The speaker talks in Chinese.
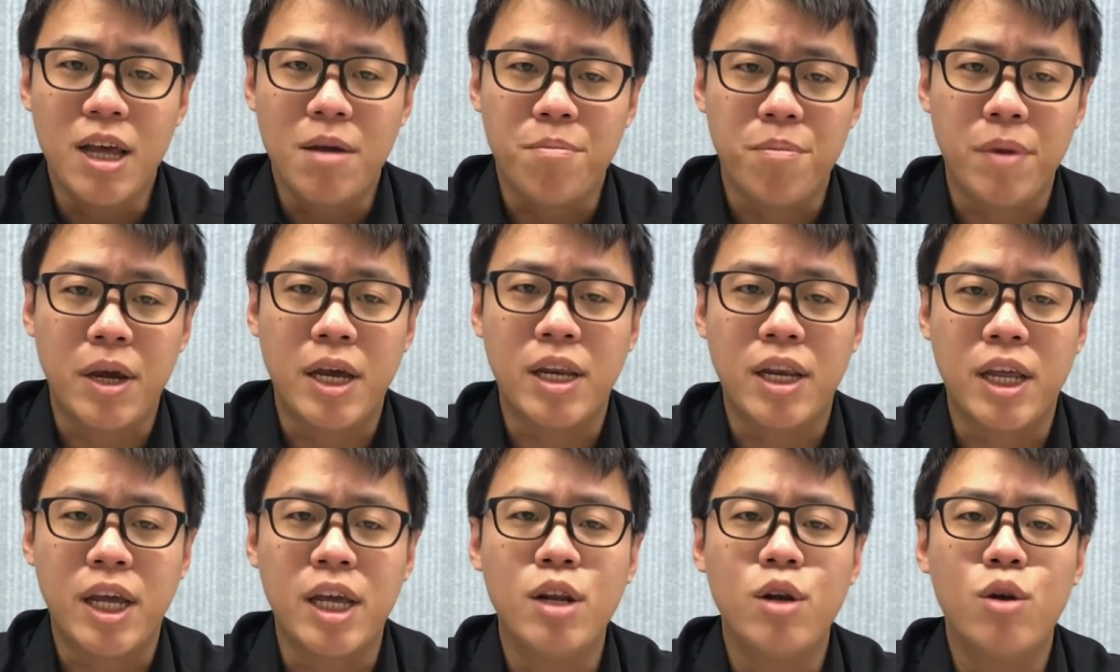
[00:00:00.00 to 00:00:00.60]

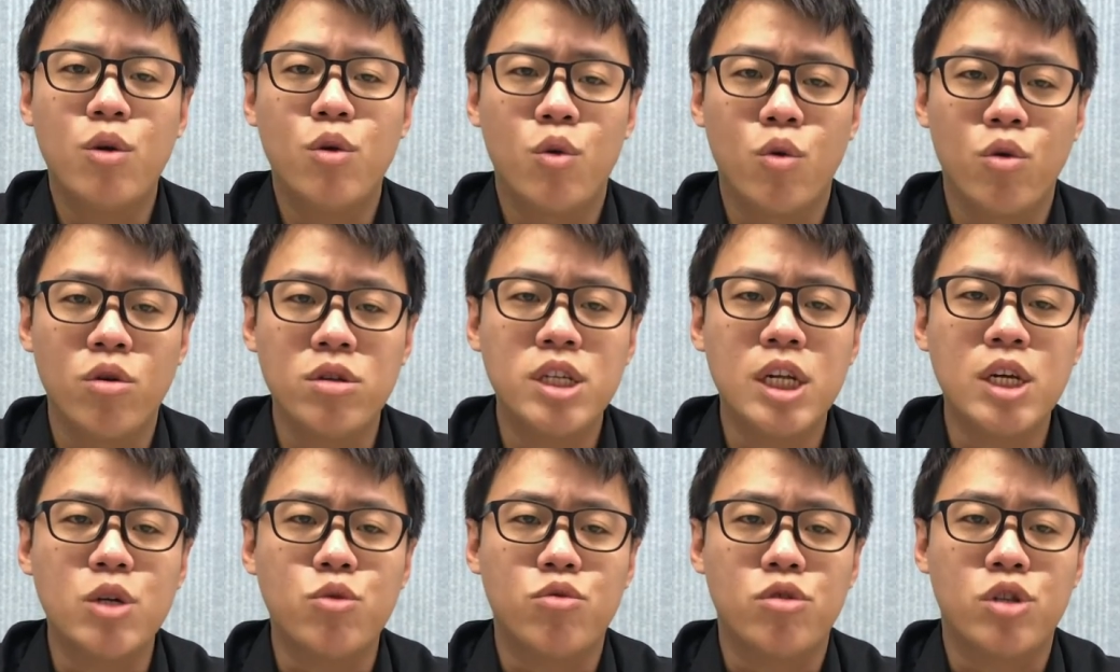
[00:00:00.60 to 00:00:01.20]
每年罗
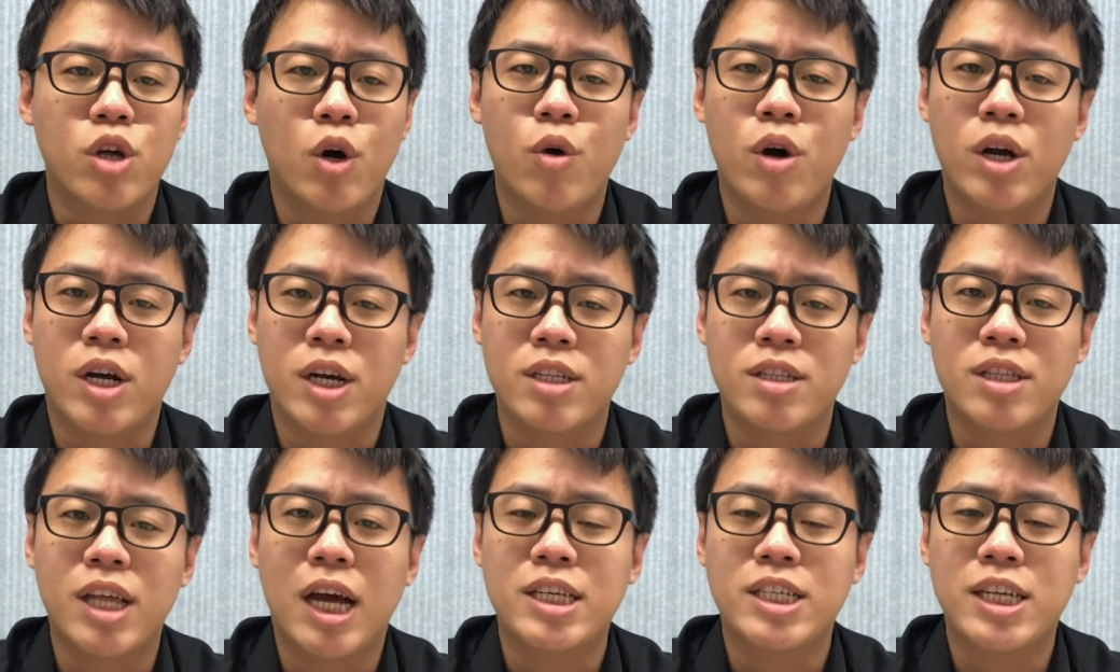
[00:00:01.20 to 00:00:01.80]
振宇都会
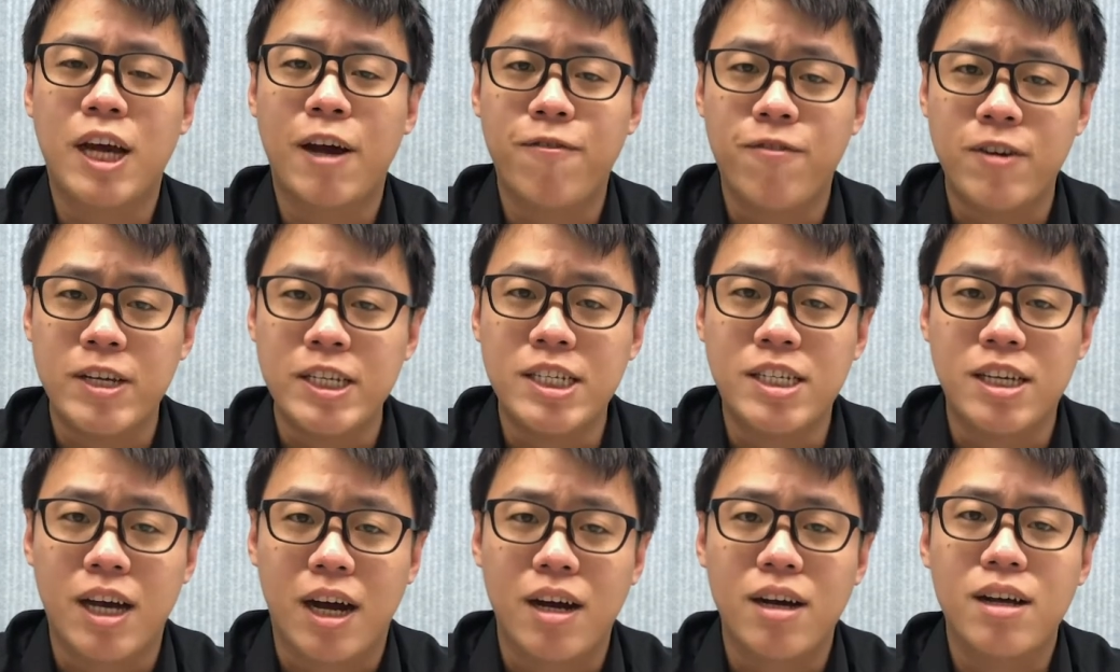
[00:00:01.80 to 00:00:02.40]
跟大家
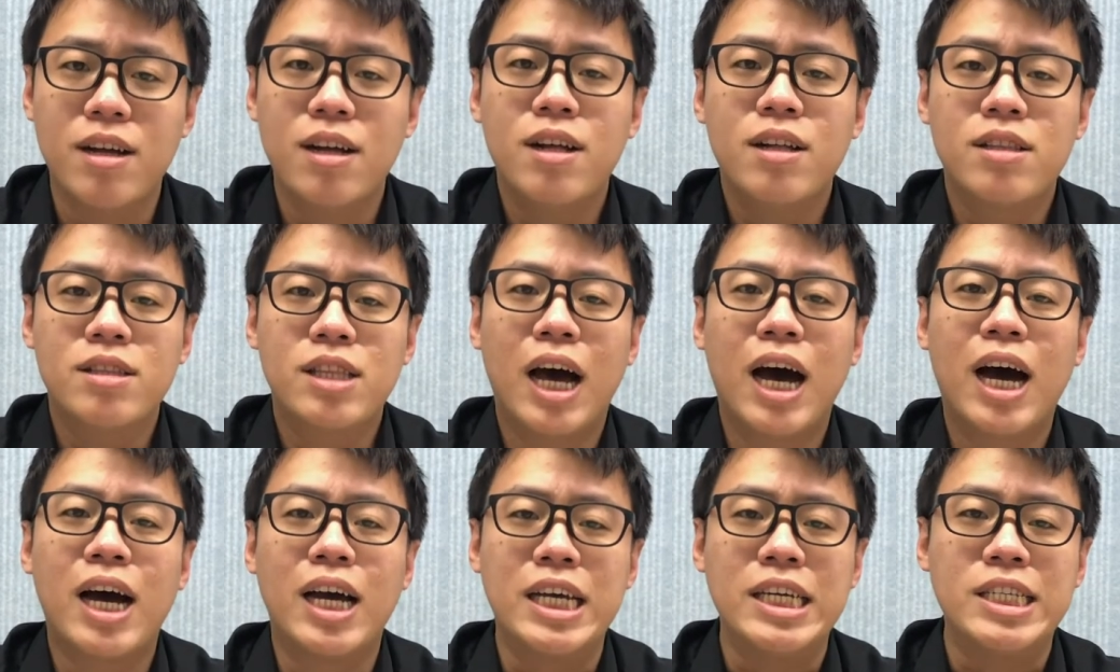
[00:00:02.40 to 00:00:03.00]
分享
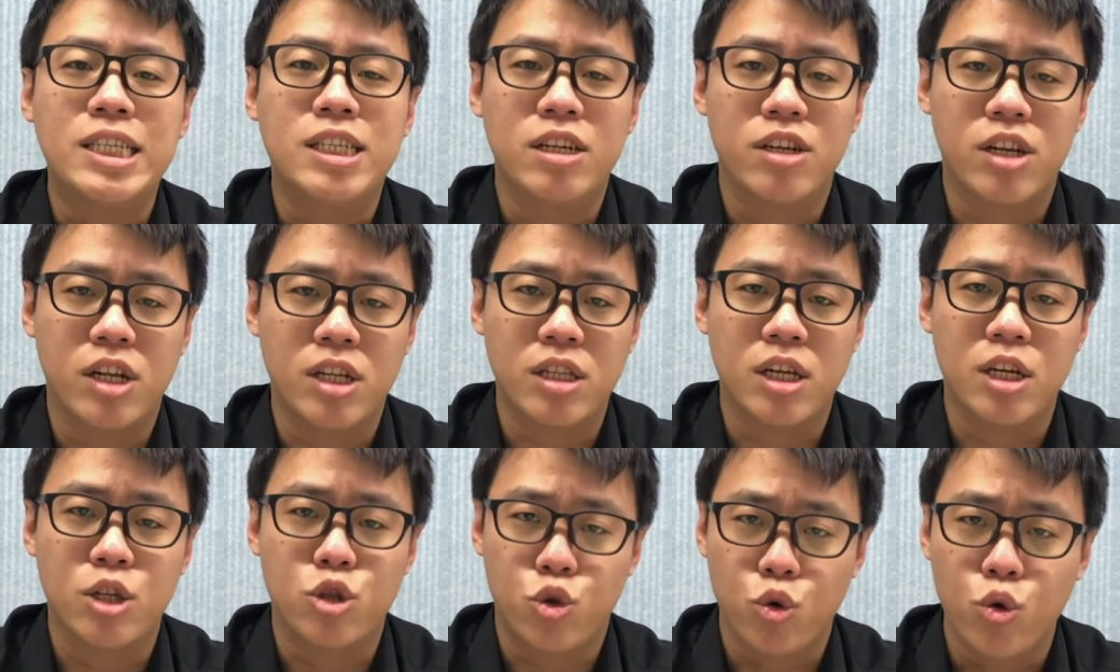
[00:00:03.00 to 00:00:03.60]
他一整
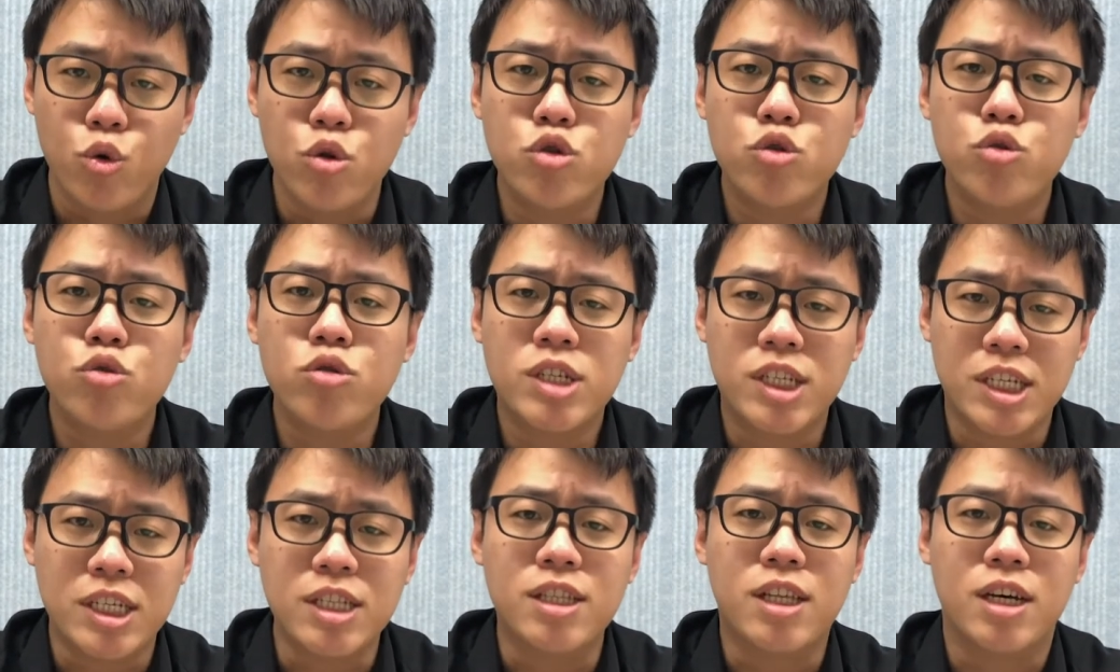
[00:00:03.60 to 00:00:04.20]
年的读书
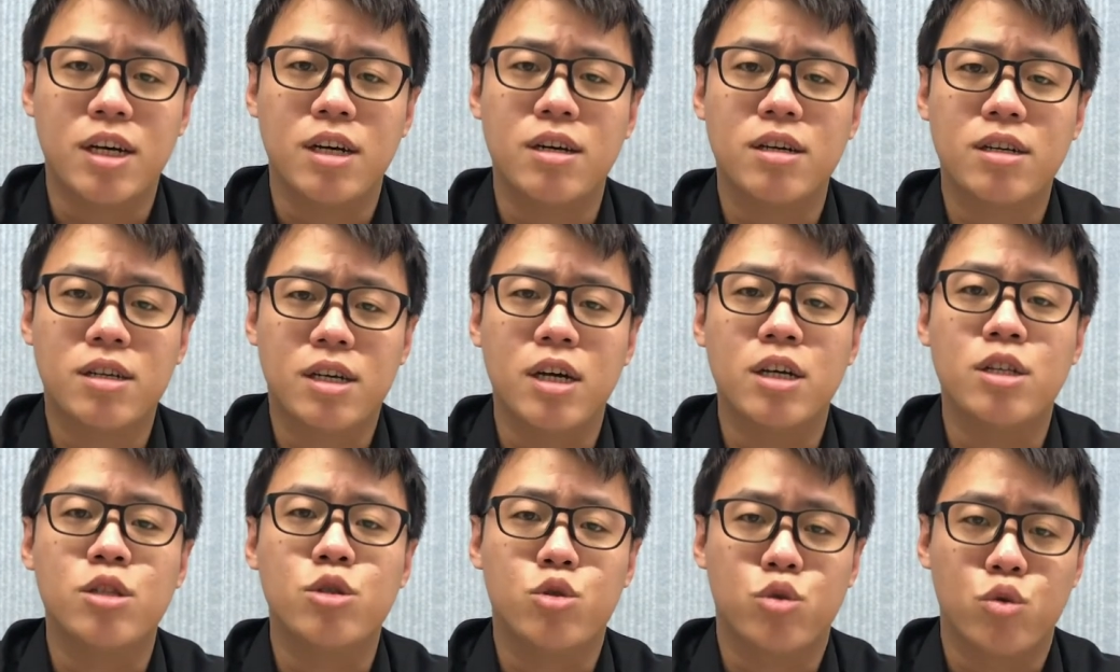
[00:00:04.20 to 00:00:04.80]
心得
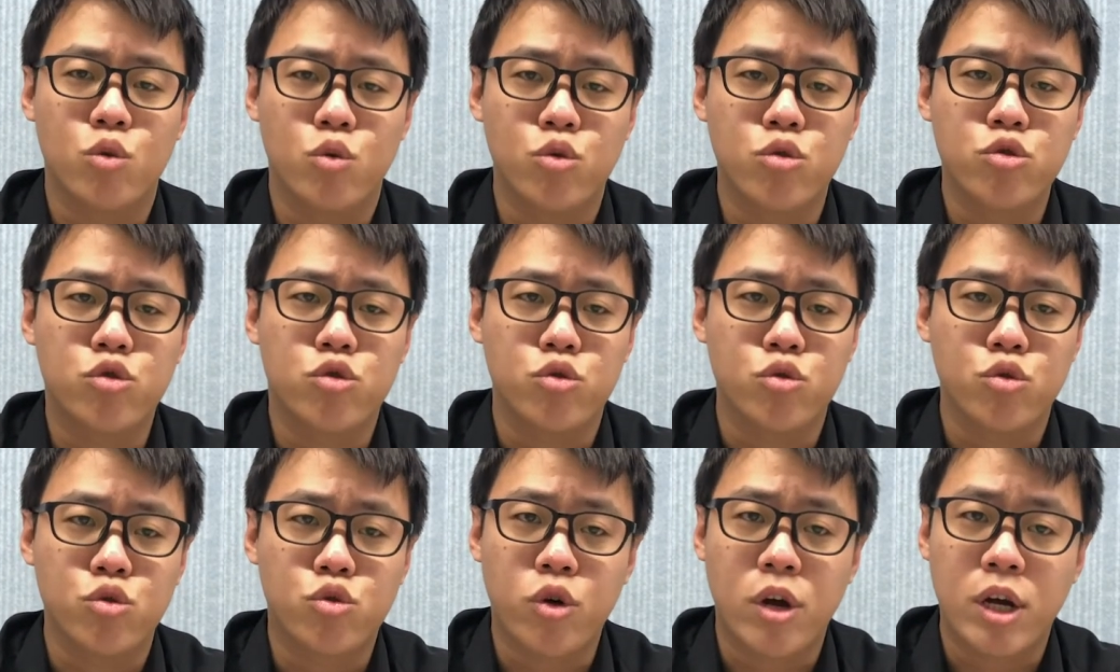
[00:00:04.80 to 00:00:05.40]
跟读
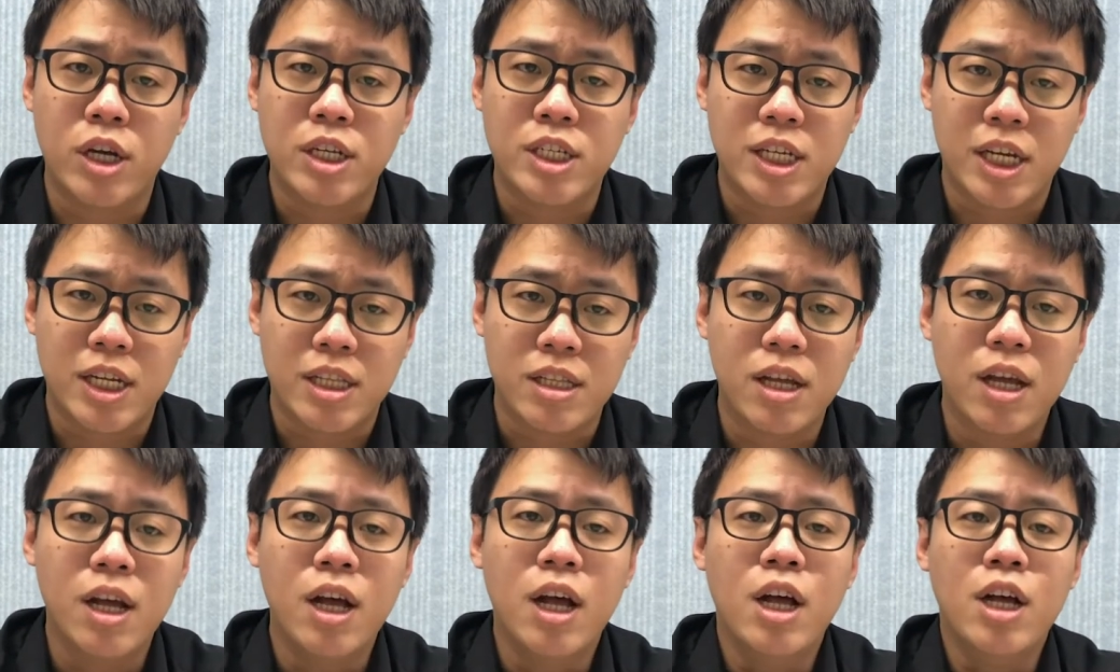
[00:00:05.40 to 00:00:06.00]
书推荐。